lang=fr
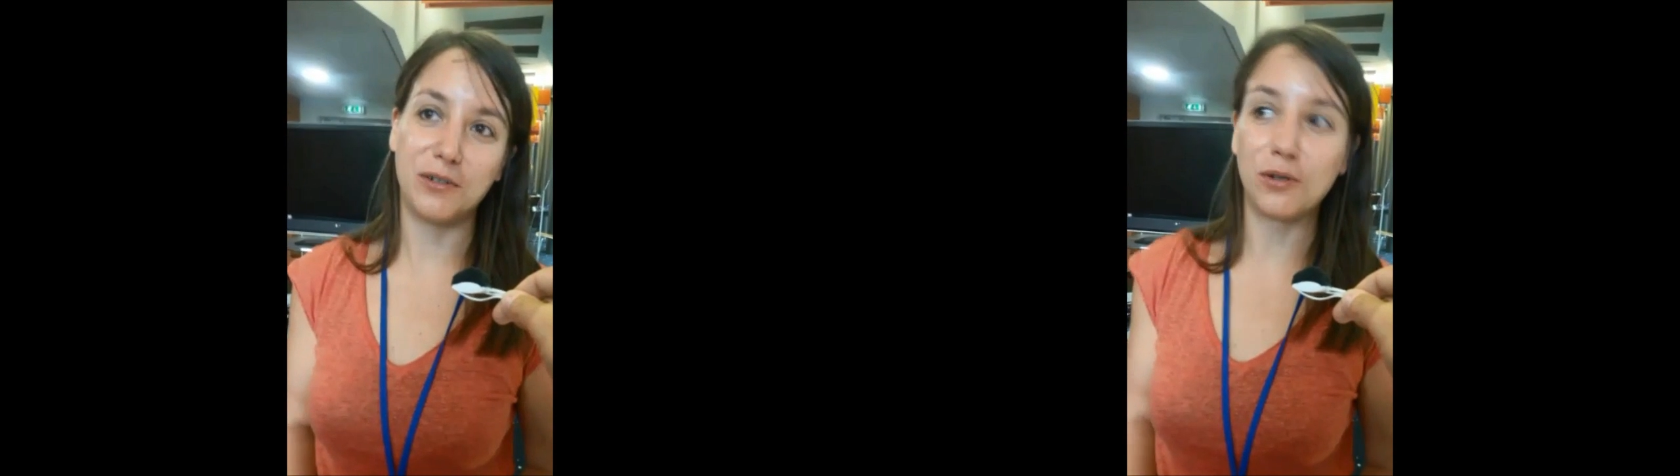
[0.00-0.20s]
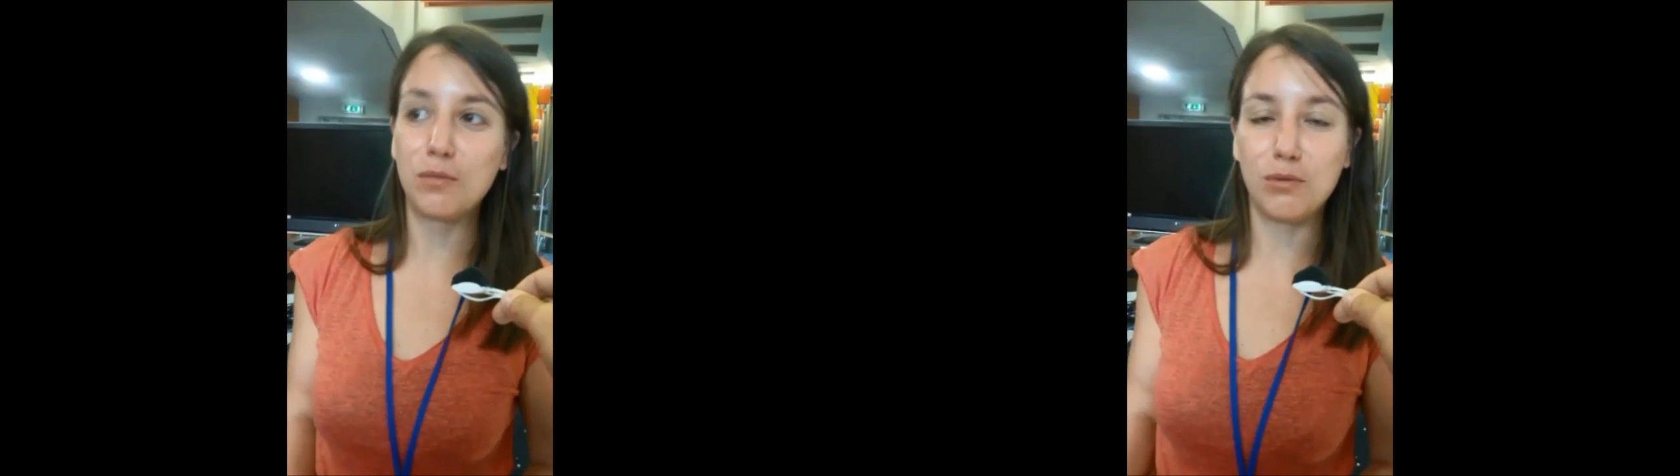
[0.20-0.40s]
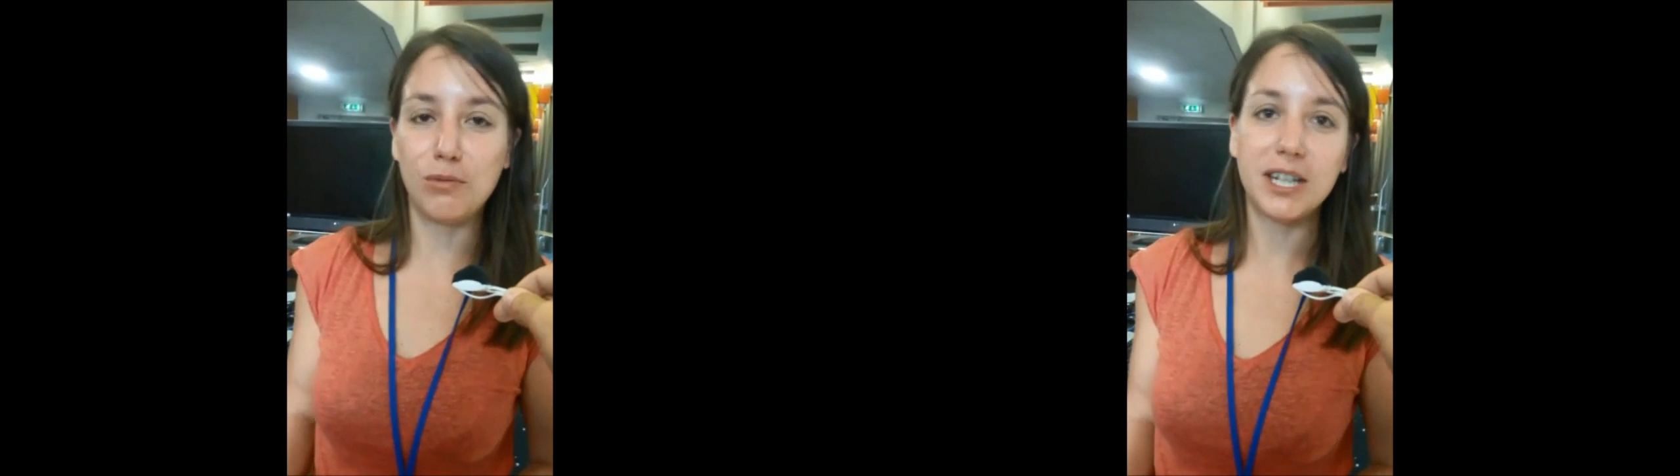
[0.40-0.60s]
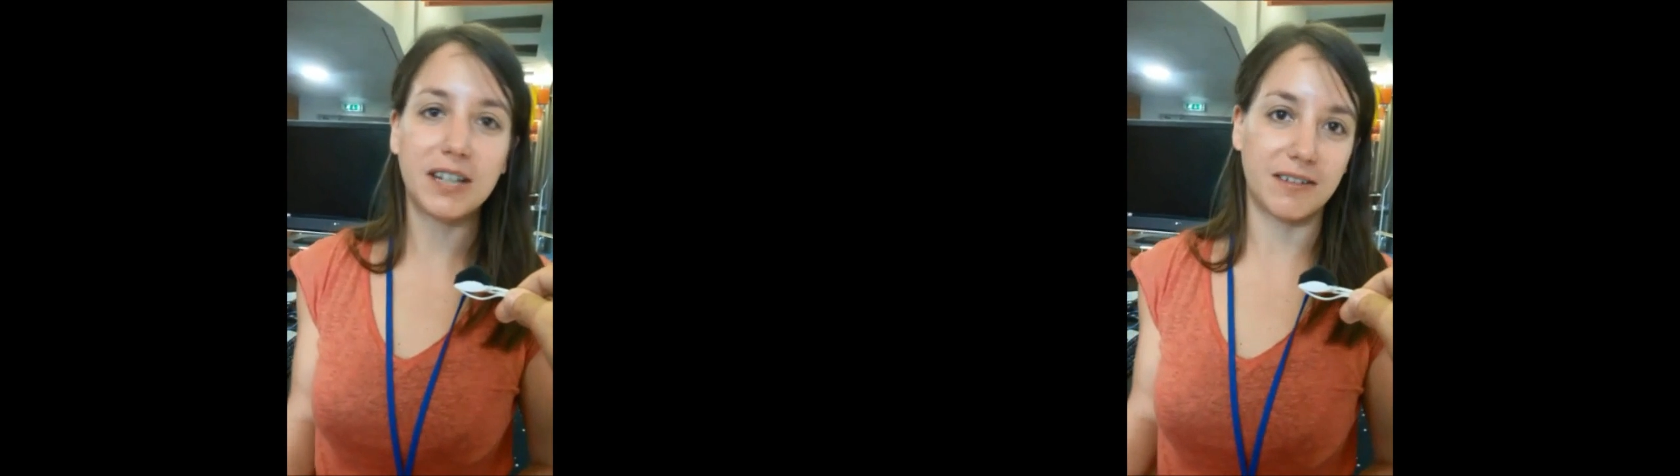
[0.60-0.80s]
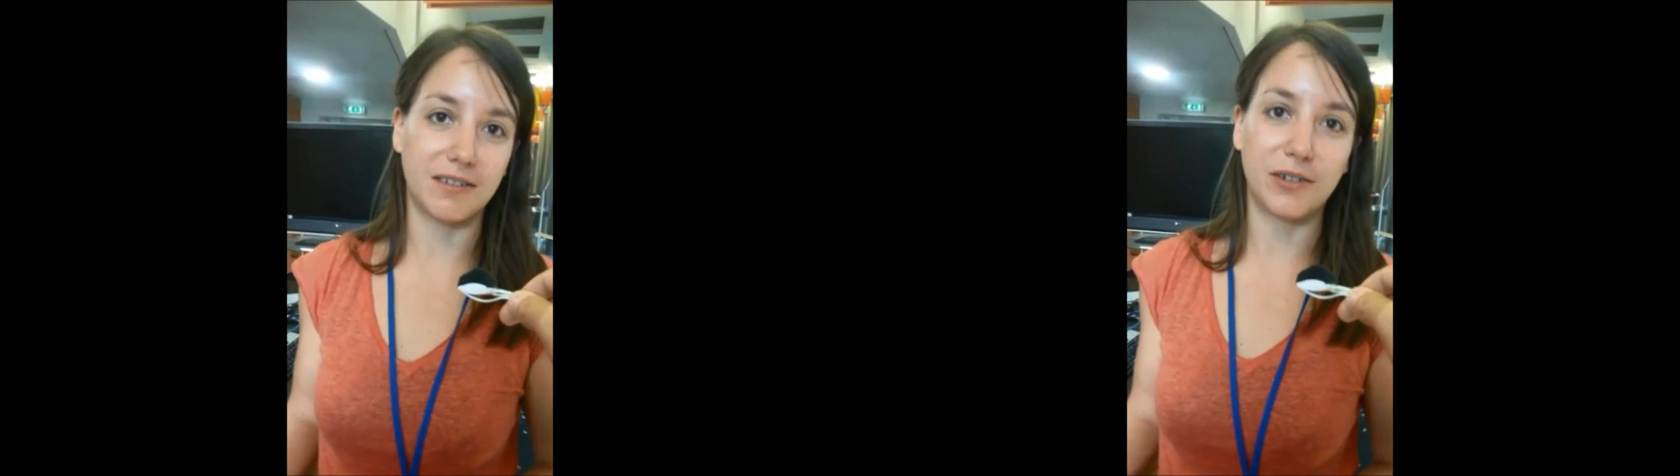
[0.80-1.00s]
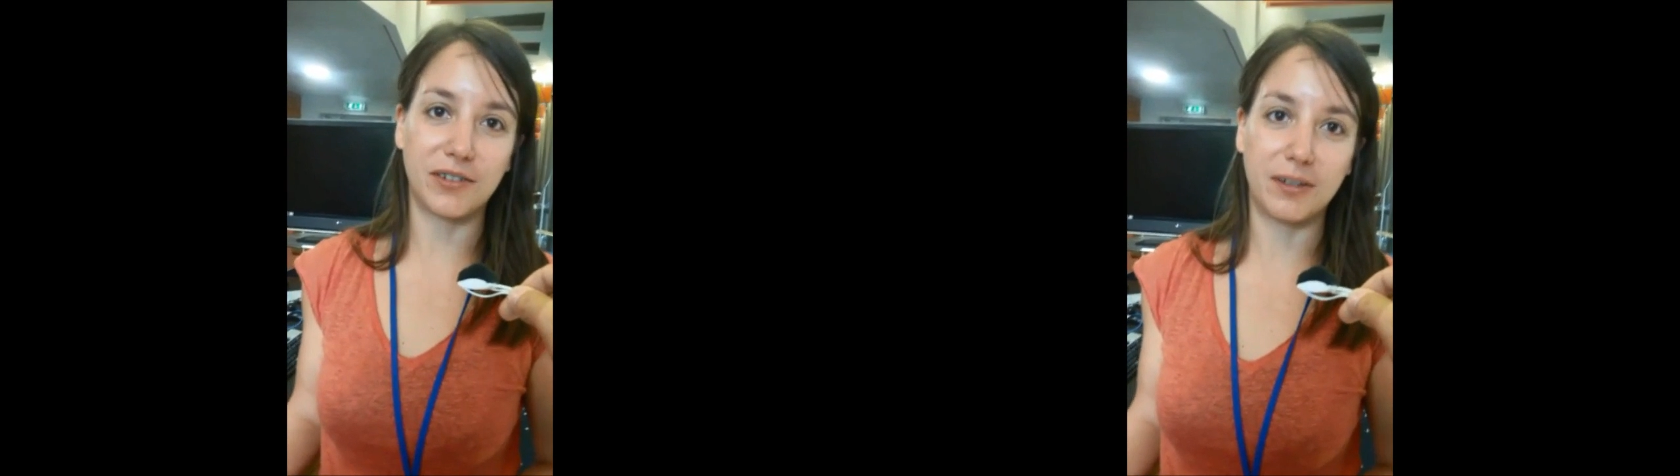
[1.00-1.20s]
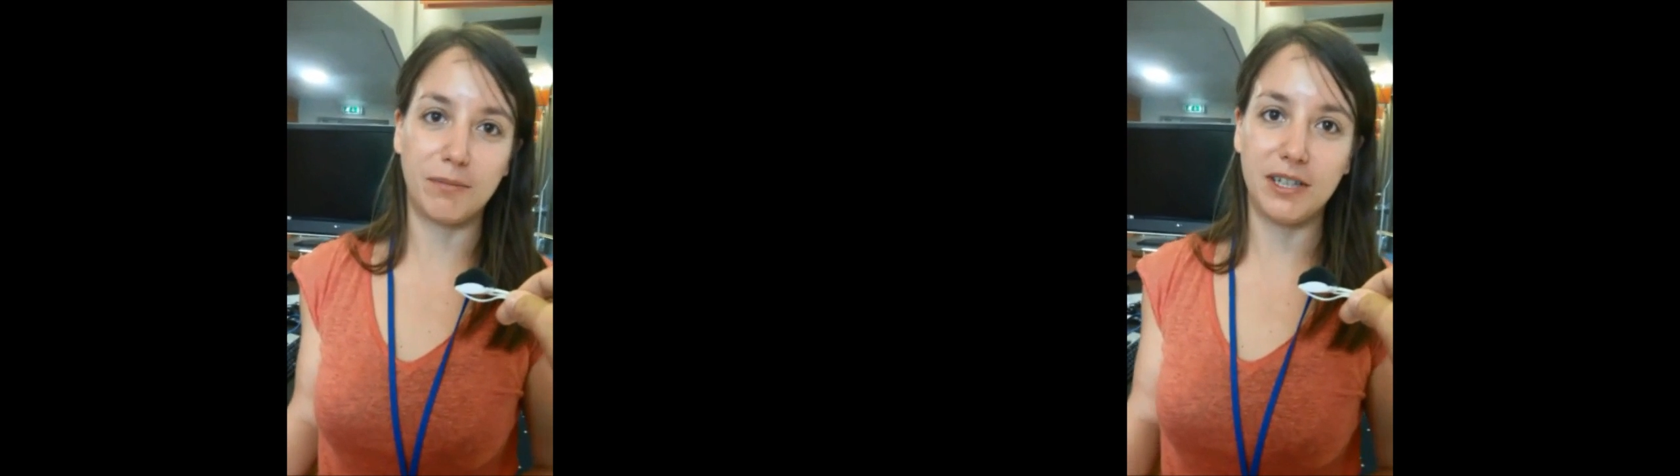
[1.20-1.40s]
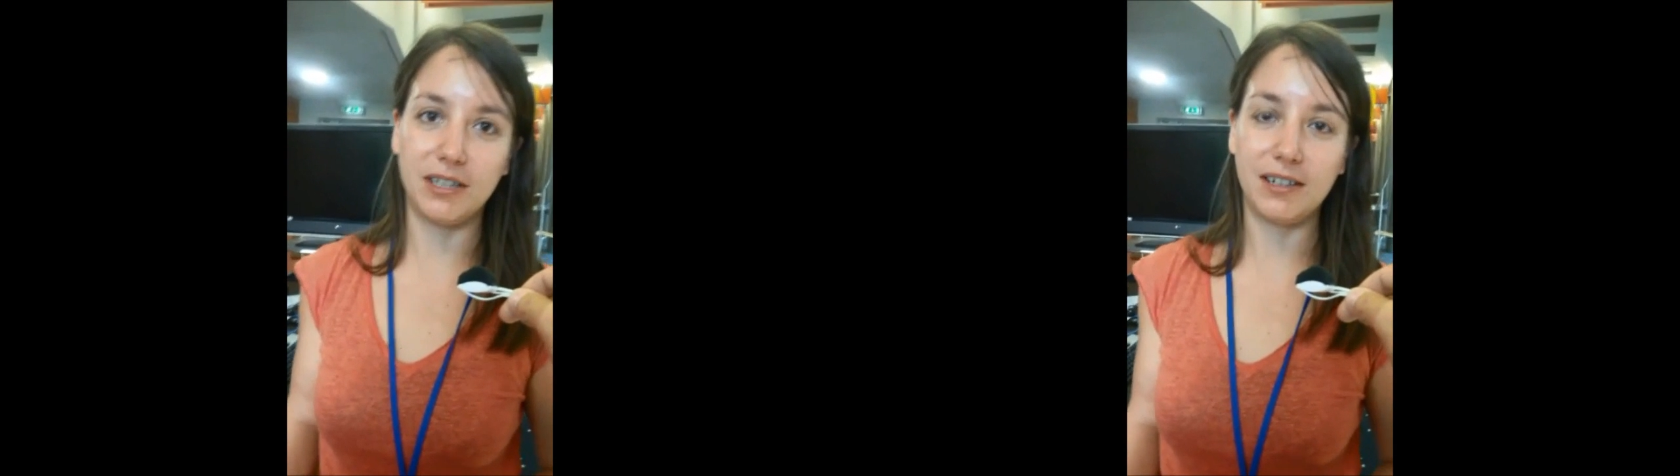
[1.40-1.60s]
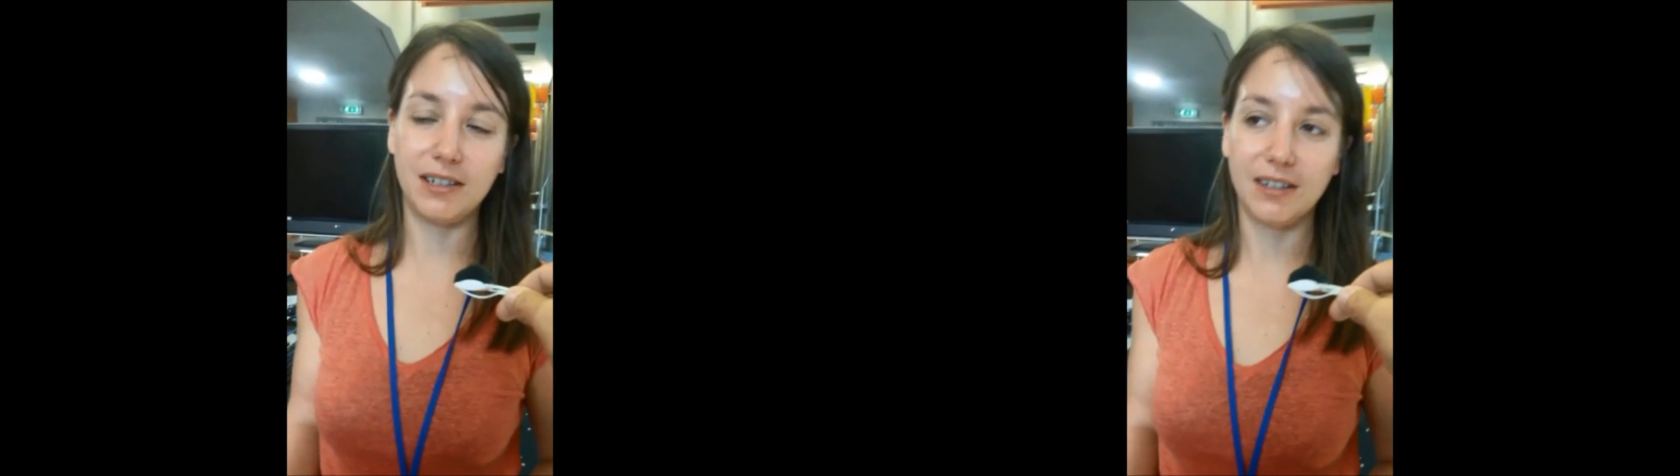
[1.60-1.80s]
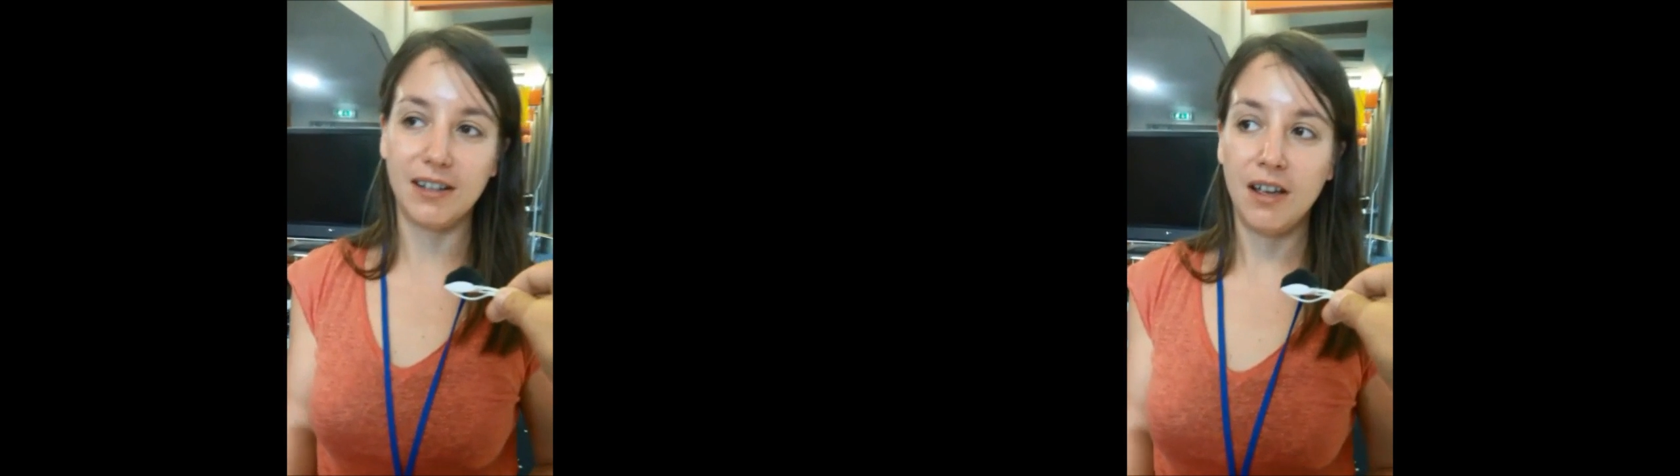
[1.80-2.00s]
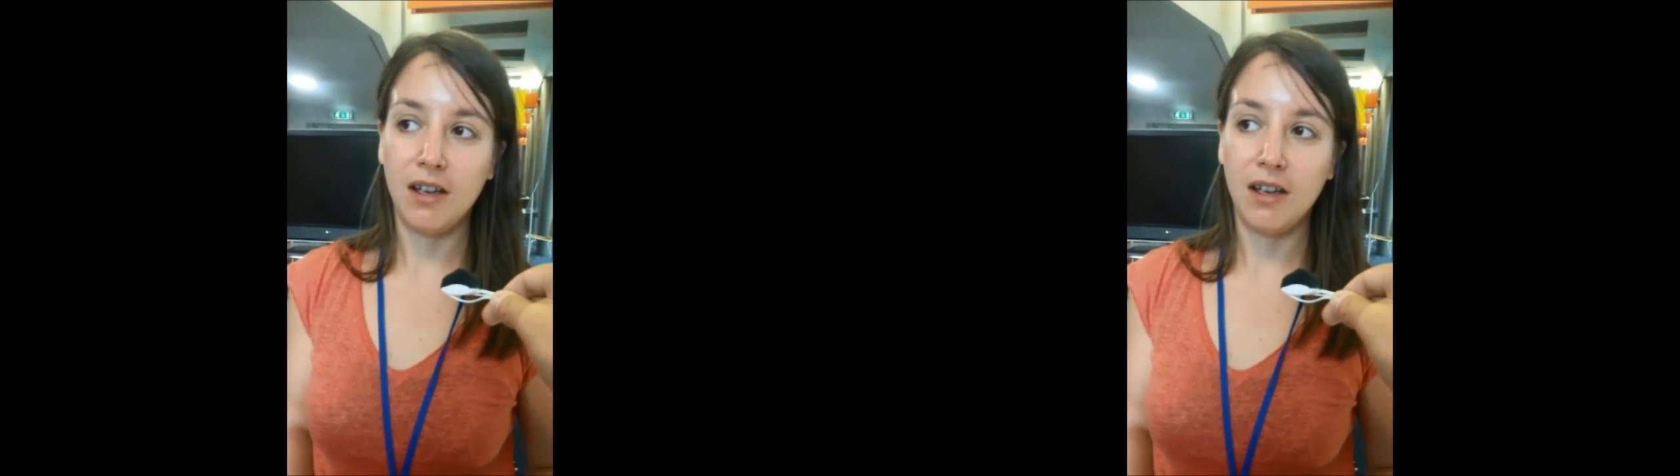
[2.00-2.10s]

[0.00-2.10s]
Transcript: notre public euh, dans cette médiathèque.